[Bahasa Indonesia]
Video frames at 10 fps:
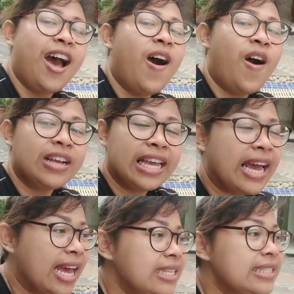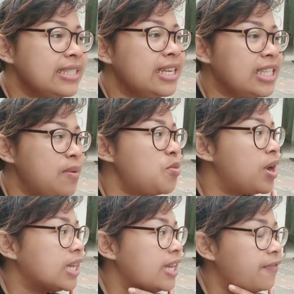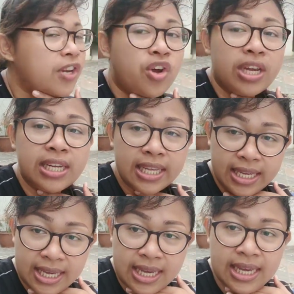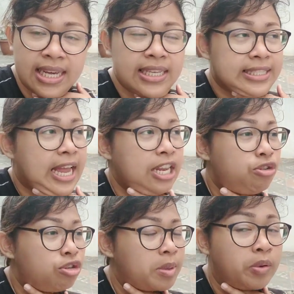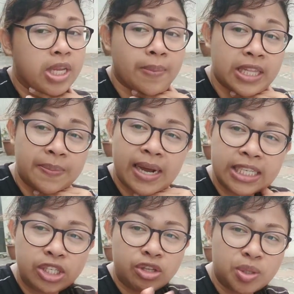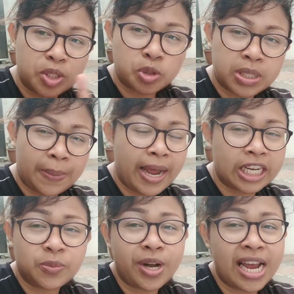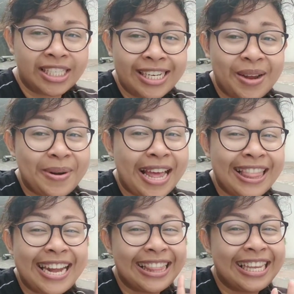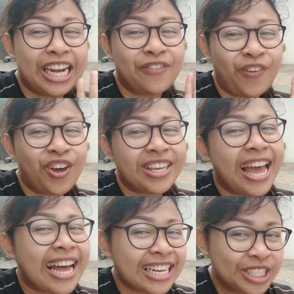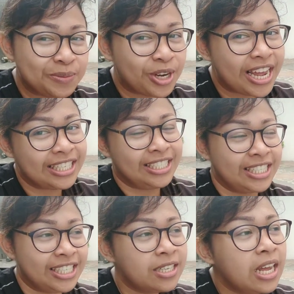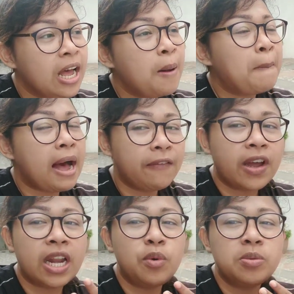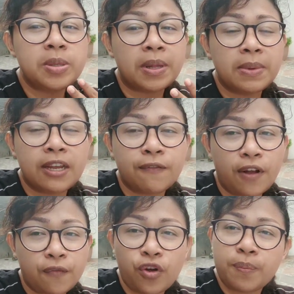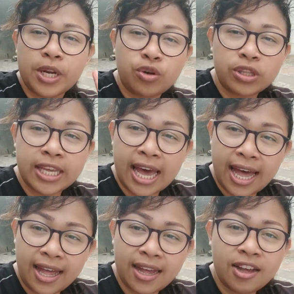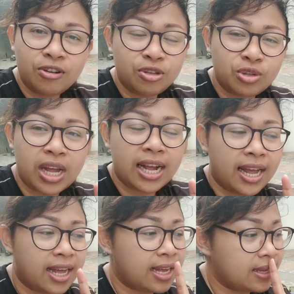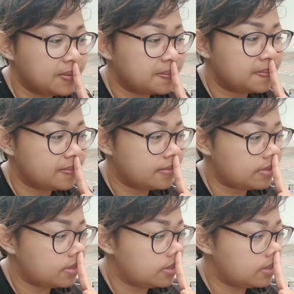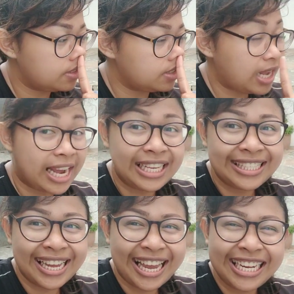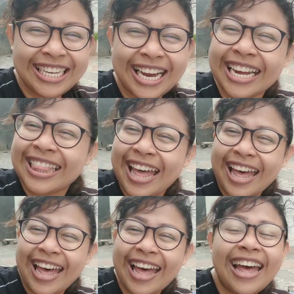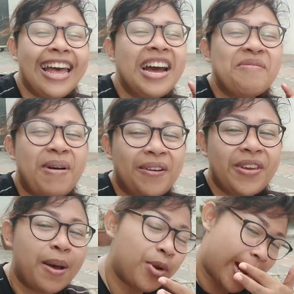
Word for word: Oke guys, jadi saya mau mengakhiri video ini sekali lagi saya mengucapkan terima kasih untuk semua subscriber Agnes Production yang menanti-nantikan vlognya Agnes Production. Maaf karena belum sempat bikin vlog-vlog berikutnya untuk kakak kakak Isak yang di Jakarta maaf ya baru